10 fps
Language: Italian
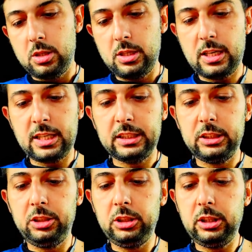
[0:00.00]
sì
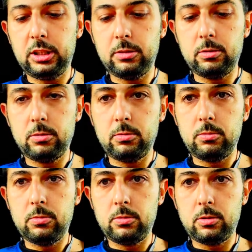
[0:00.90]
ragazzi gira
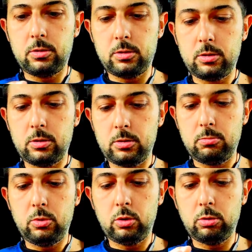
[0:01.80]

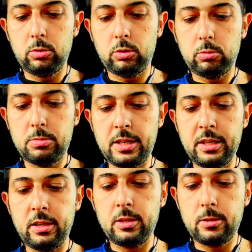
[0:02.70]
molto molto
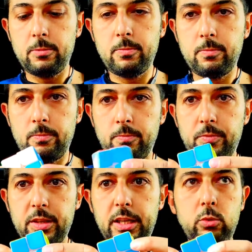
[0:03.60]
bene
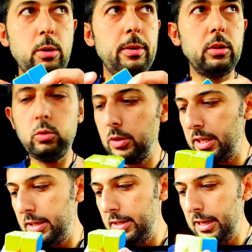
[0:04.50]
e
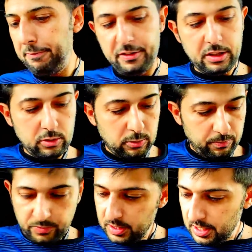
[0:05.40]
2x2 è
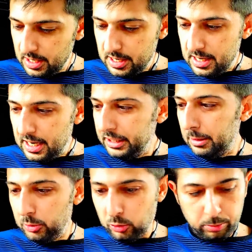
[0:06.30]
finito
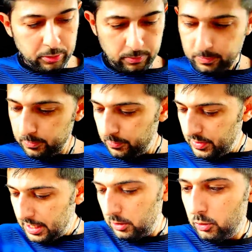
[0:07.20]
andiamo dopo
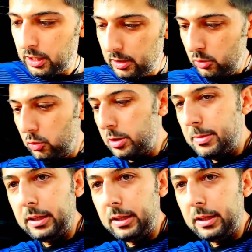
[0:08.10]
allora lo